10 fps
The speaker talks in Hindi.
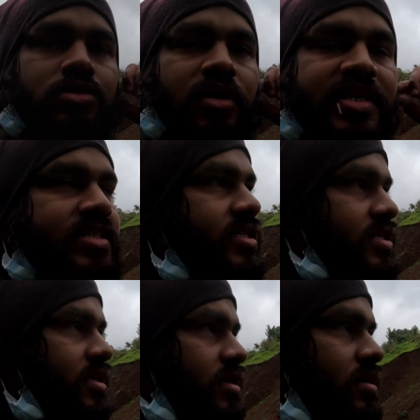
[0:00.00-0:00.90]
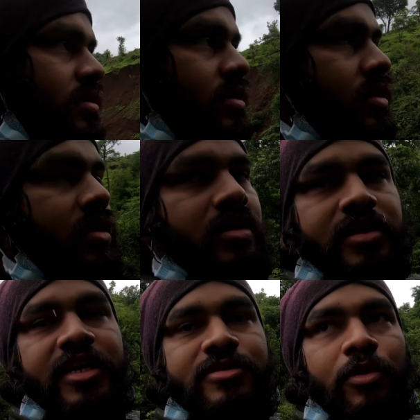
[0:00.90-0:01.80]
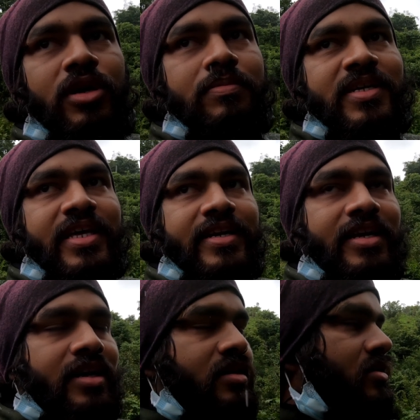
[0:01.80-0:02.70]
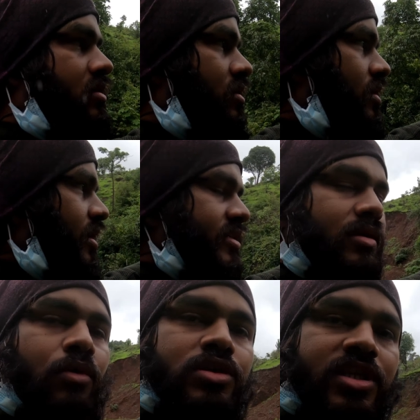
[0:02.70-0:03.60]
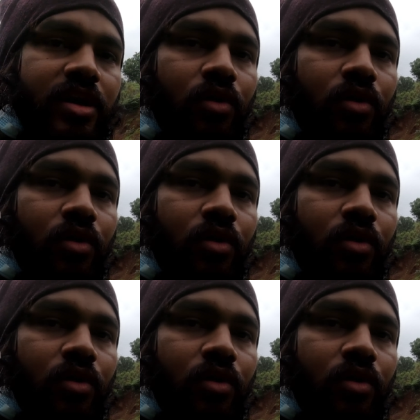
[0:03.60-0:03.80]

सो गाइस ये स्पॉट आपने देख लिया ऐसे बहुत सारे